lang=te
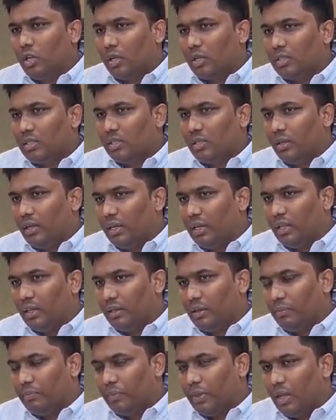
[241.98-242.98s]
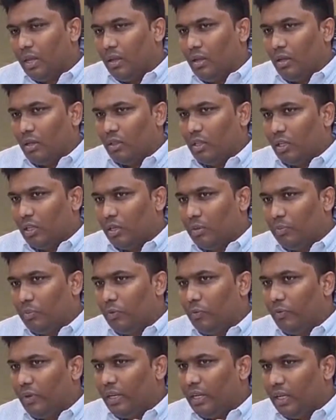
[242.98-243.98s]
స్టాక్స్ అంటే
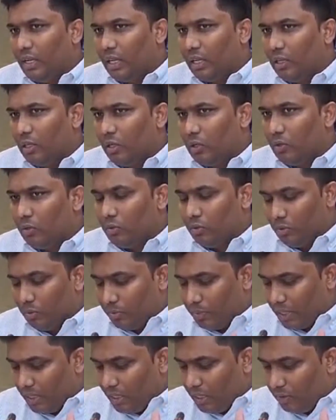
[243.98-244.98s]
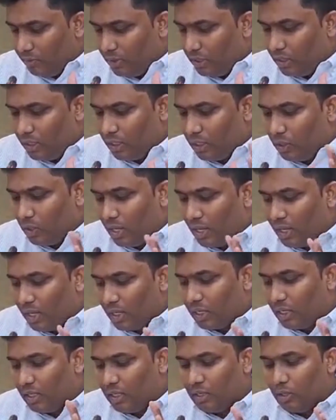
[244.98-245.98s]
దాదాపు వెయ్యి టన్నులు పదిహేను వందల టన్నులు
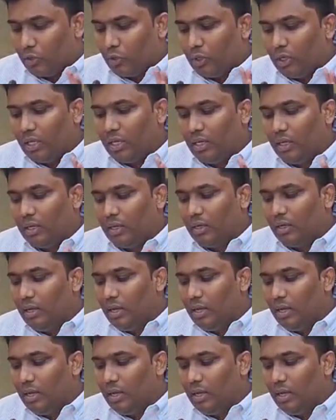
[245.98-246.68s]
అలాగా దొరికిన